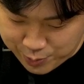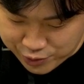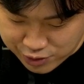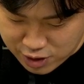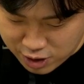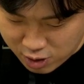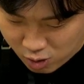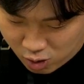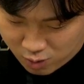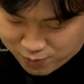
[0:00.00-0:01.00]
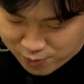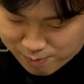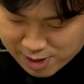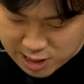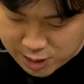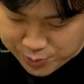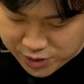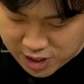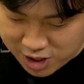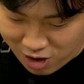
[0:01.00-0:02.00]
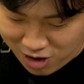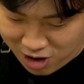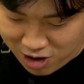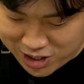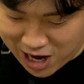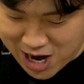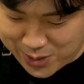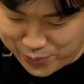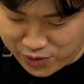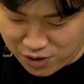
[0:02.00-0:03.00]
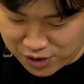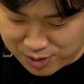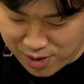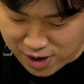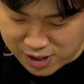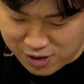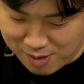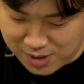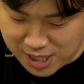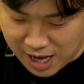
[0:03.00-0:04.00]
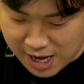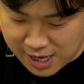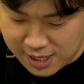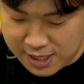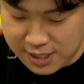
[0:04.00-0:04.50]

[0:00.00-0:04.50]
불을 끄고 분말 스프를 넣어 잘 풀어 드시면 됩니다.